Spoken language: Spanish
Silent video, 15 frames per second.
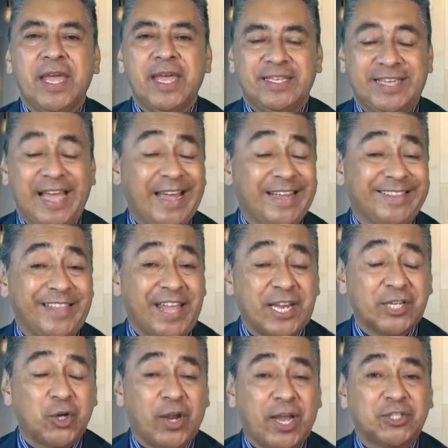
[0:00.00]
ya en
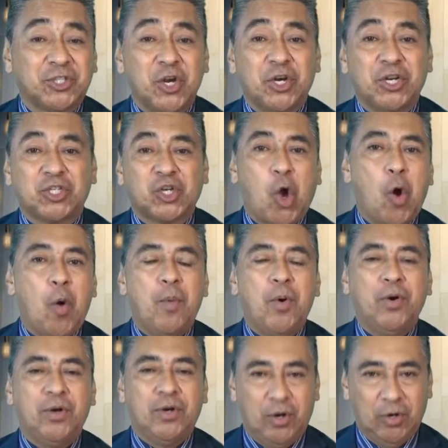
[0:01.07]
tres ocasiones
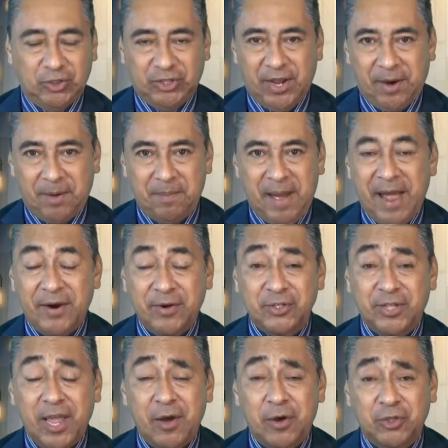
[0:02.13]
como los
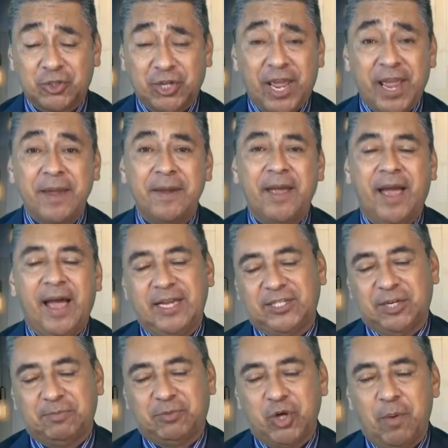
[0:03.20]
hermanos de José, a
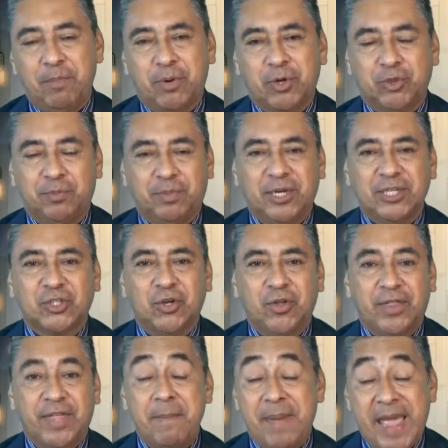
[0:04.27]
excepción por supuesto
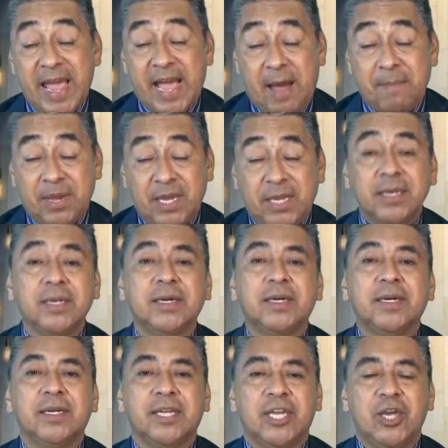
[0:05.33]
de Benjamín,
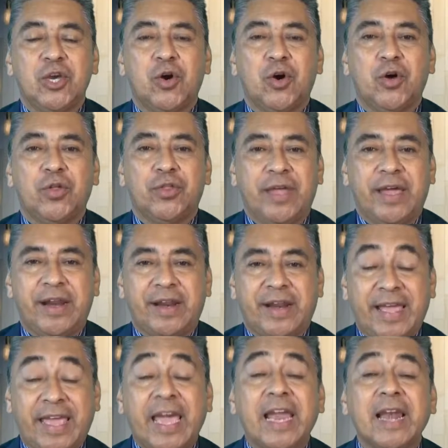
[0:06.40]
hijo de
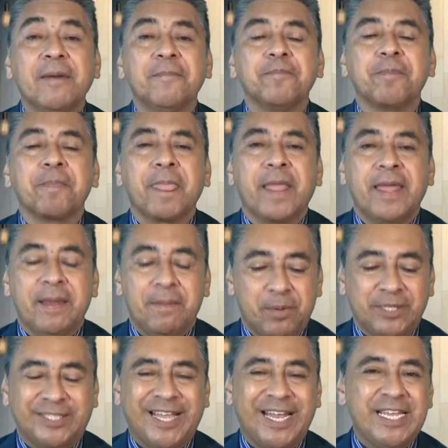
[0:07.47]
Raquel,
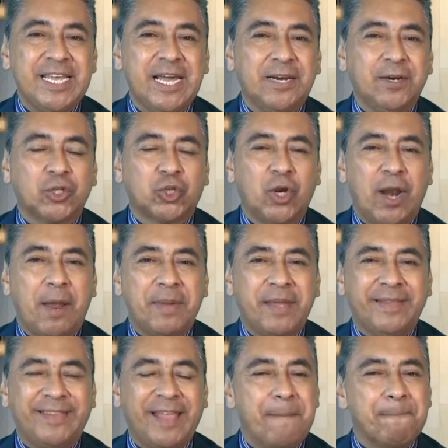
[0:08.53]
pues tenían no
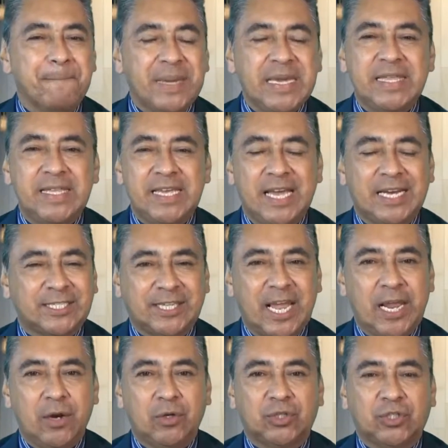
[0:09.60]
solamente envidia,
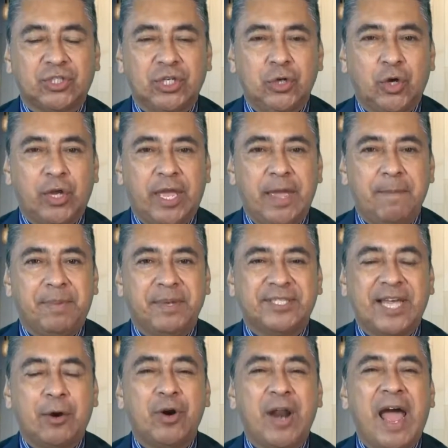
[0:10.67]
celos, sino que
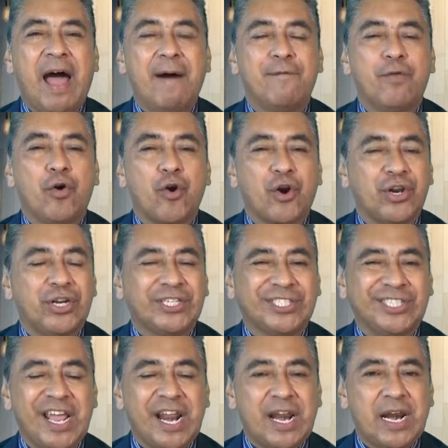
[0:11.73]
empezaron a
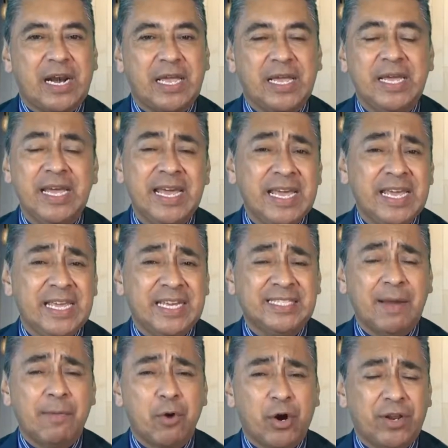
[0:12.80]
aborrecerle. Y
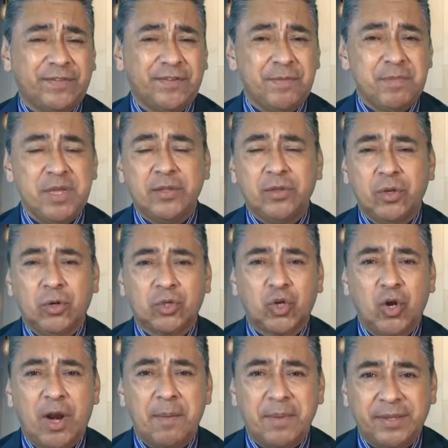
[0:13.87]
ese aborrecimiento no
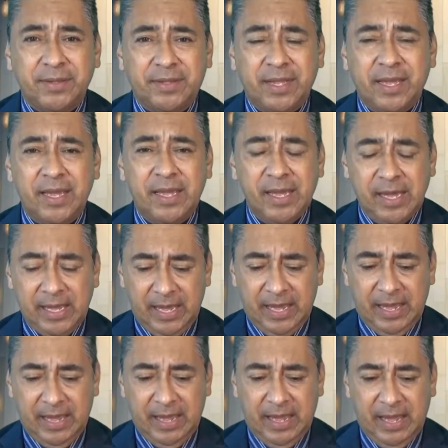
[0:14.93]
solamente
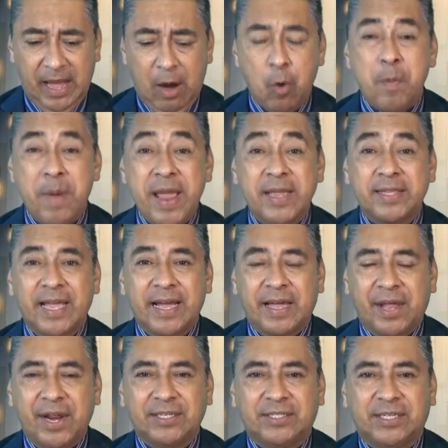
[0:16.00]
eh, aumenta,
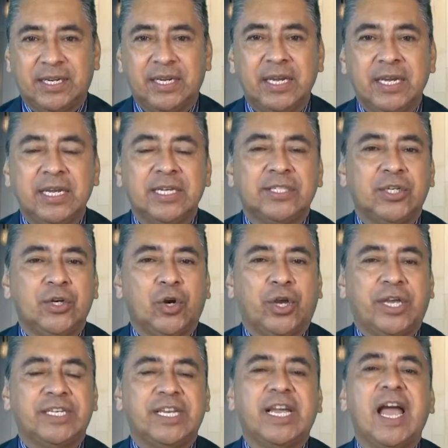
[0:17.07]
crece, sino
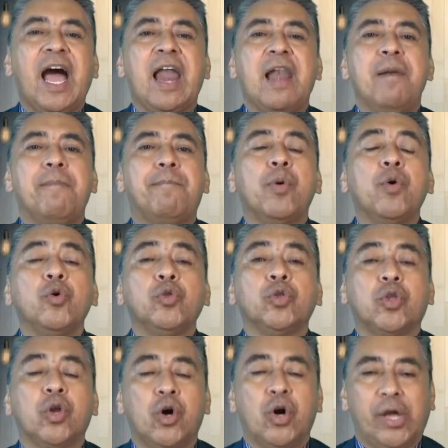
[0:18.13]
que llega al
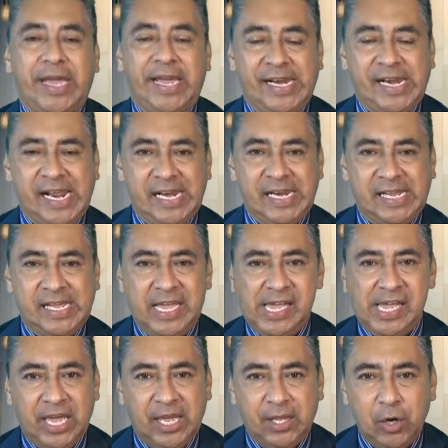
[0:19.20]
punto en el
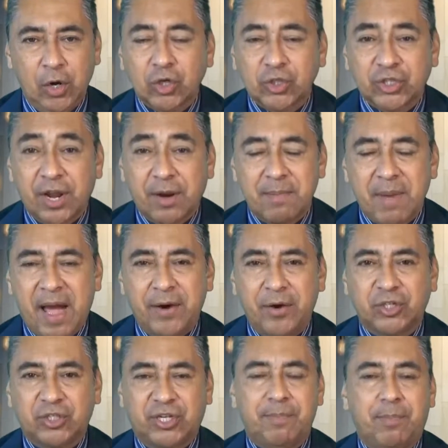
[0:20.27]
que los
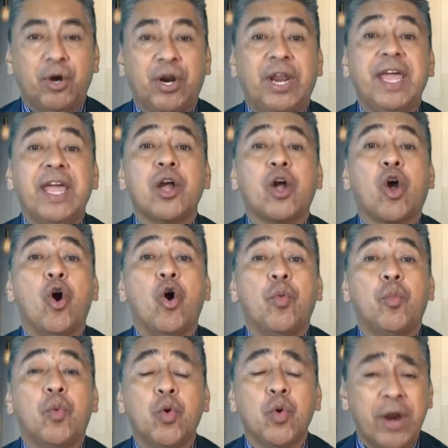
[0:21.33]
hermanos se ponen en
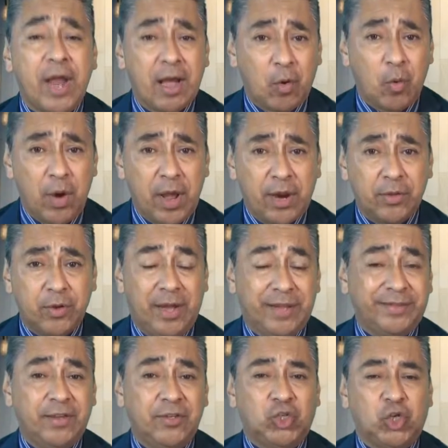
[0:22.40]
común acuerdo,
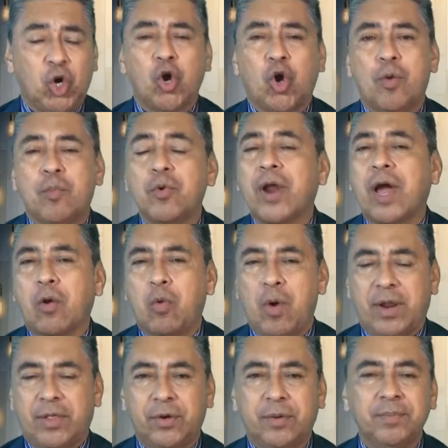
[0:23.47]
atención, común
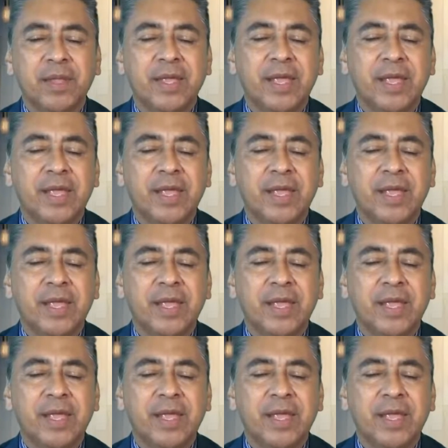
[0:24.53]
acuerdo,